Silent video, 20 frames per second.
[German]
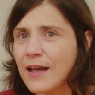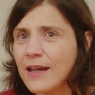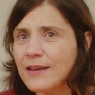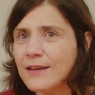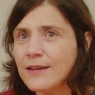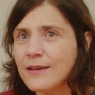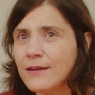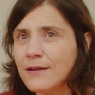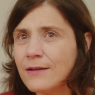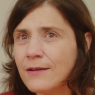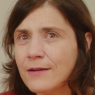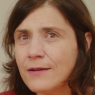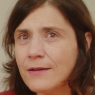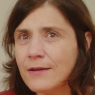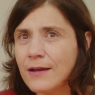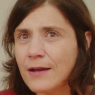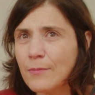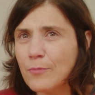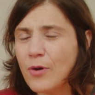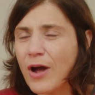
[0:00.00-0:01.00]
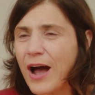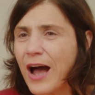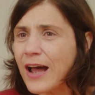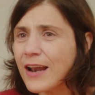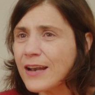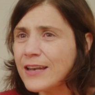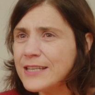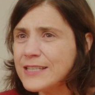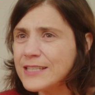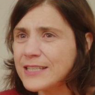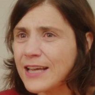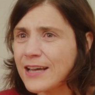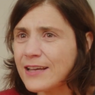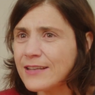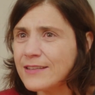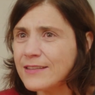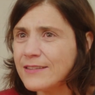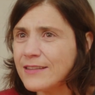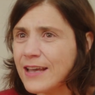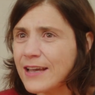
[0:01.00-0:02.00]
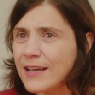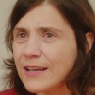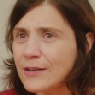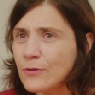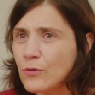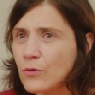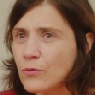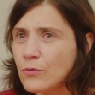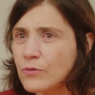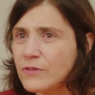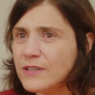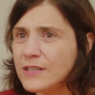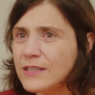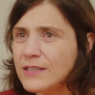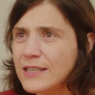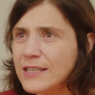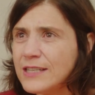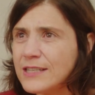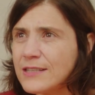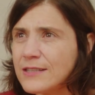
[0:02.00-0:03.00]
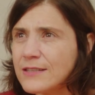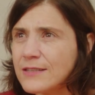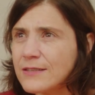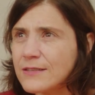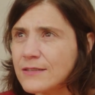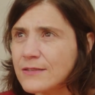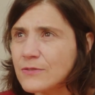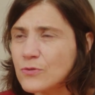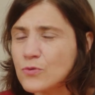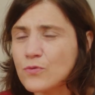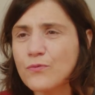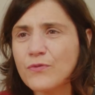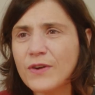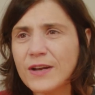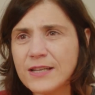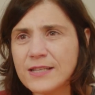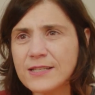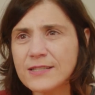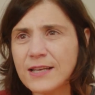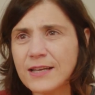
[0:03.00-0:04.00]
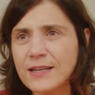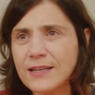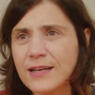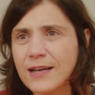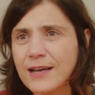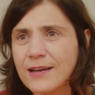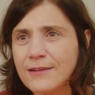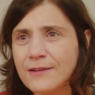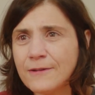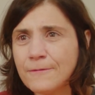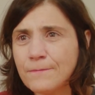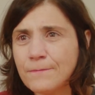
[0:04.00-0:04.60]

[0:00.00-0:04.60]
eine Beharrlichkeit in der Erinnerung, die nicht zufällig sein kann.